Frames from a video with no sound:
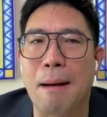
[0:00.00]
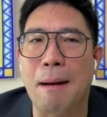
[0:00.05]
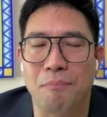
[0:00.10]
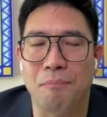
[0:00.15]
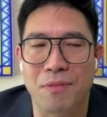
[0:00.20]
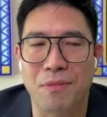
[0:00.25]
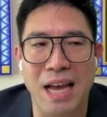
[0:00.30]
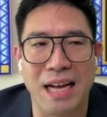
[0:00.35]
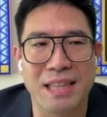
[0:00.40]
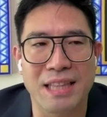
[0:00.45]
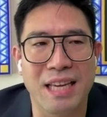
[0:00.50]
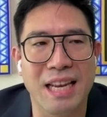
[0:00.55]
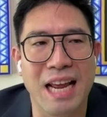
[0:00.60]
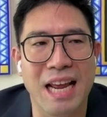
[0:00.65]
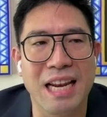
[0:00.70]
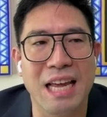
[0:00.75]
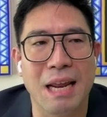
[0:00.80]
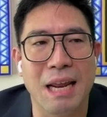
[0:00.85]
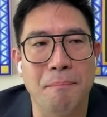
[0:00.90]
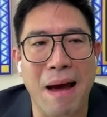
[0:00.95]
ต่ำอย่างที่
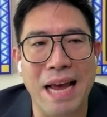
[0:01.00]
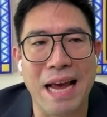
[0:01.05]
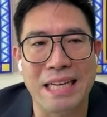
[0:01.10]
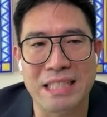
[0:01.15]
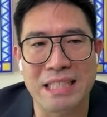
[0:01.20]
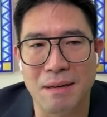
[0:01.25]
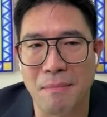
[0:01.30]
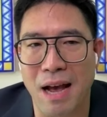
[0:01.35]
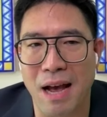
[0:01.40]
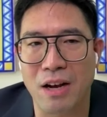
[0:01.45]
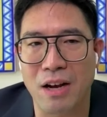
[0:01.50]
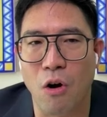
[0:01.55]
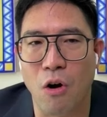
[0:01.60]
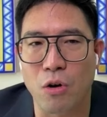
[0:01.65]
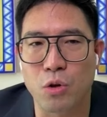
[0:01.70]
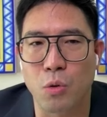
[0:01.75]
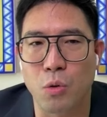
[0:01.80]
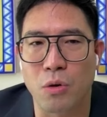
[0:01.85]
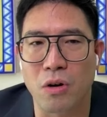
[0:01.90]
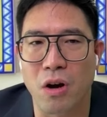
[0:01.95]
ได้เรียนไปใช่ไหมกอ
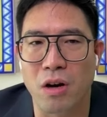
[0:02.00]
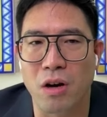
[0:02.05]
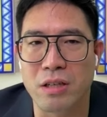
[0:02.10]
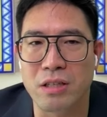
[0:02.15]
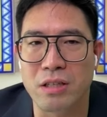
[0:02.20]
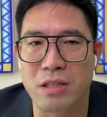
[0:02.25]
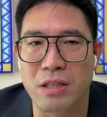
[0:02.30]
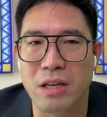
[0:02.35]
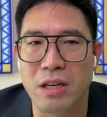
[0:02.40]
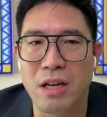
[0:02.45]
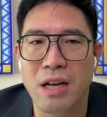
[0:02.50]
งทุนก็คือ